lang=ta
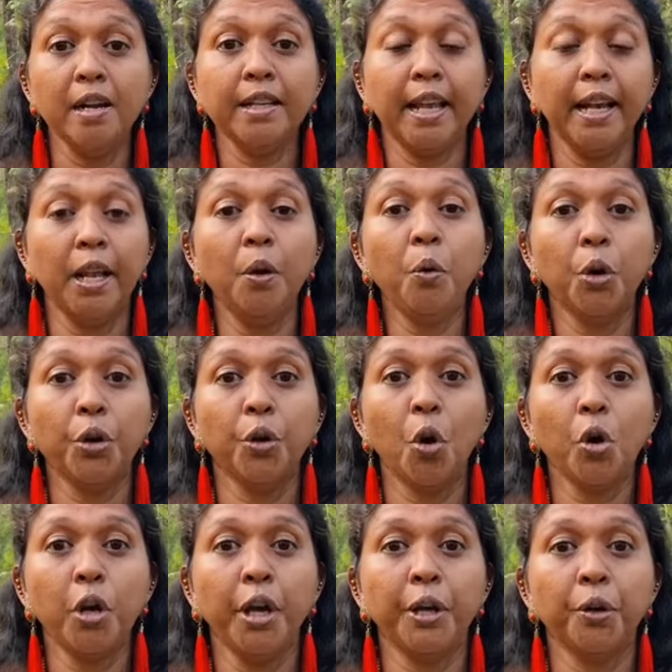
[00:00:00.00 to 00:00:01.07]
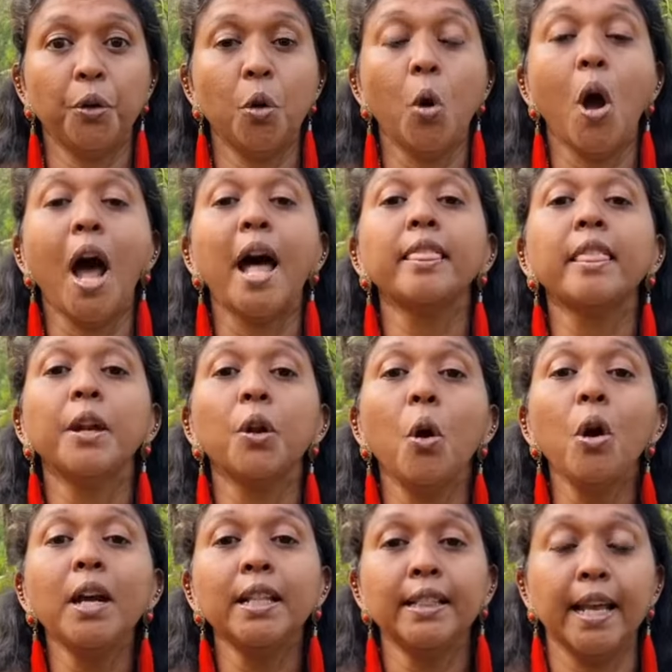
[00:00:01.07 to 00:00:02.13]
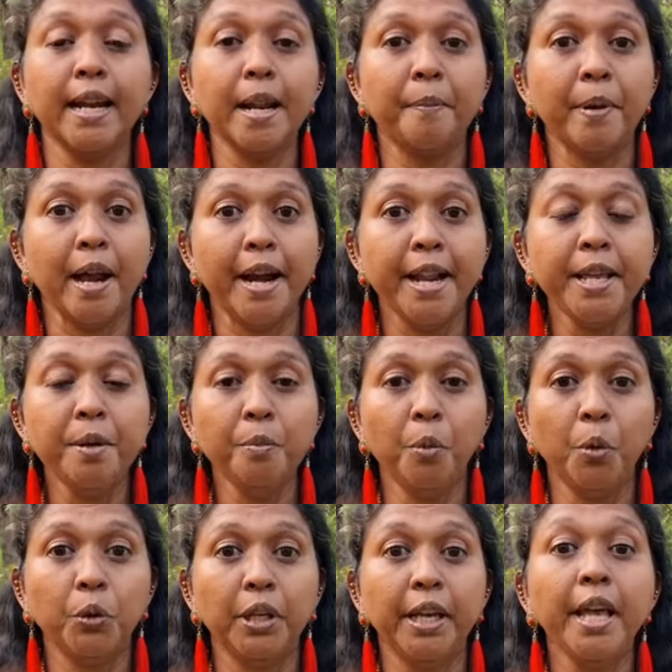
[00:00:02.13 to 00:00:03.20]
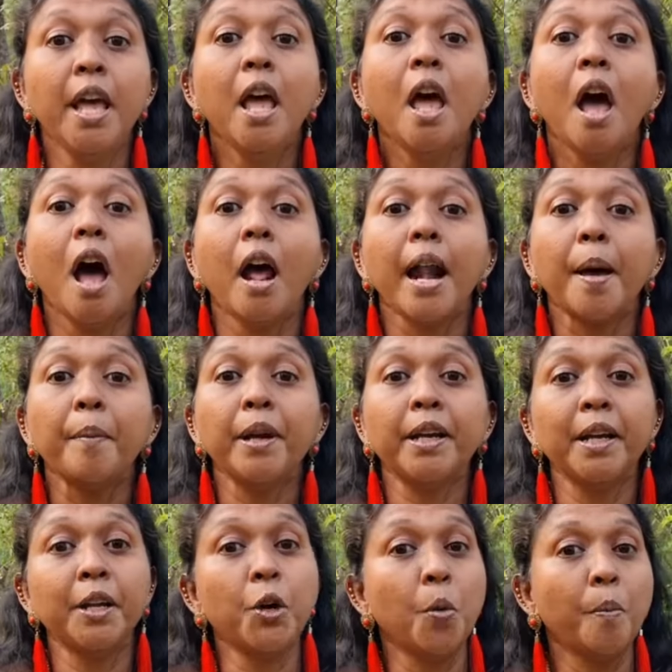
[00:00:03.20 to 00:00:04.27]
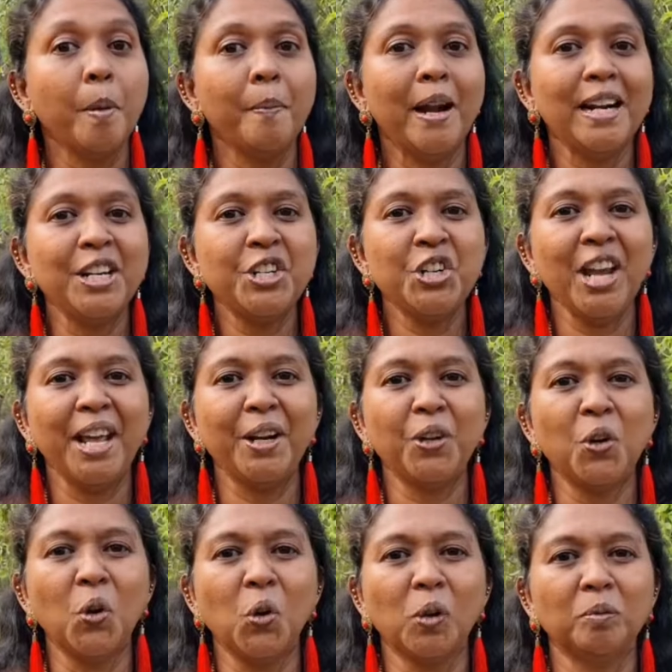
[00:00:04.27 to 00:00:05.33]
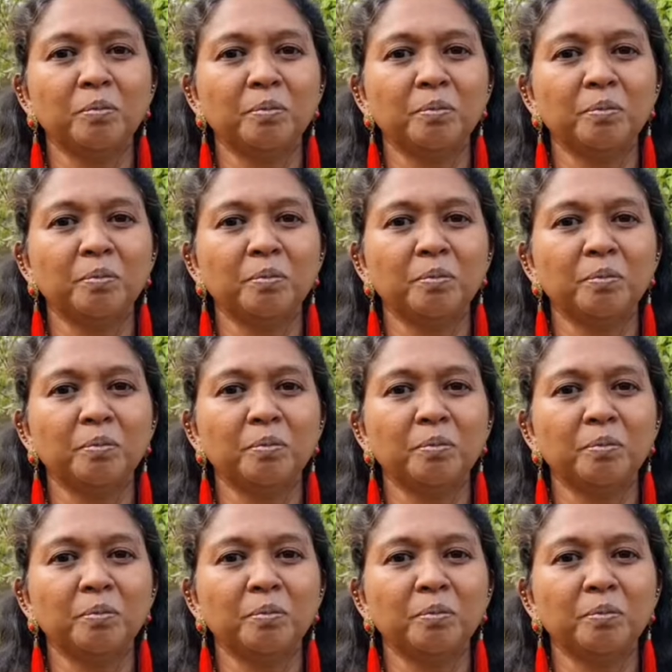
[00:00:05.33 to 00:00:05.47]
வாழ்க்கையில் ஒரு நோக்கம் இருக்கும் அந்த நோக்கத்தை நம்ம அடையும் போது நமக்கு ரொம்ப மகிழ்ச்சியாக இருக்கும்